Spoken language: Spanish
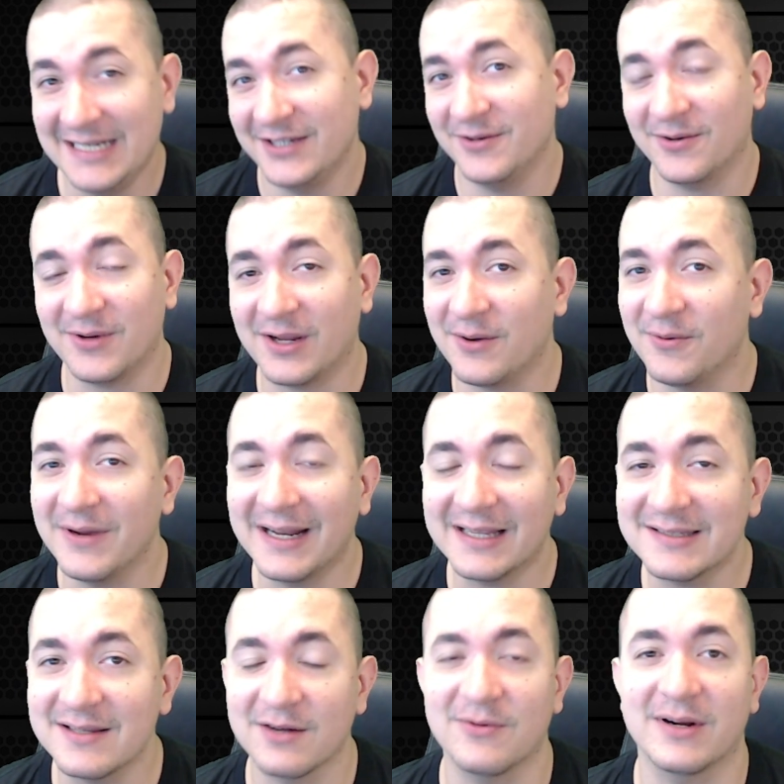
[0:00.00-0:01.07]
Yo creo que voy a ir
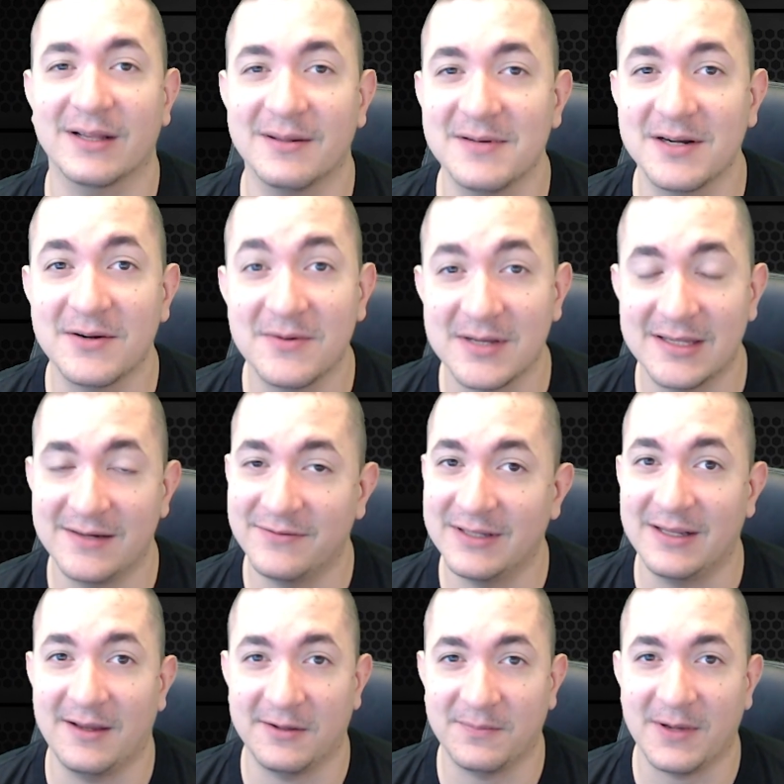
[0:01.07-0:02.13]
hasta Cuernavaco Cuernavaca o
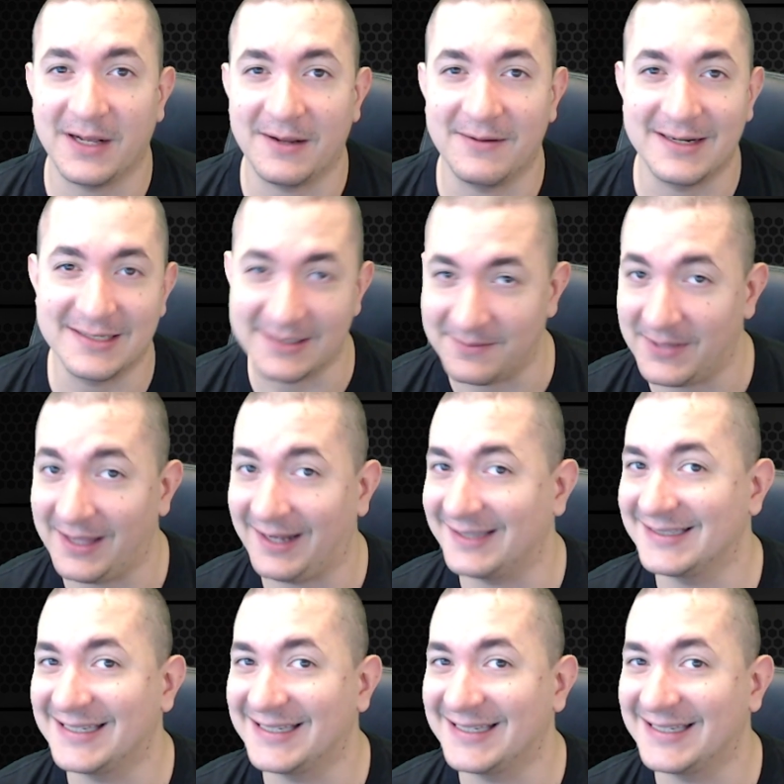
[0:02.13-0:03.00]
nada más para grabar esa madre.